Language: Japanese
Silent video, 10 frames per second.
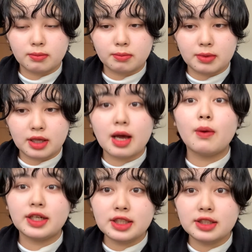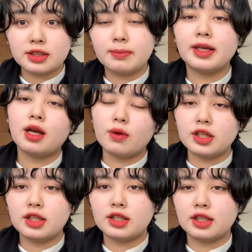目代わり目代わ
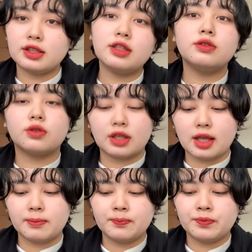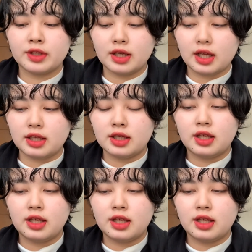りやってるので、はい。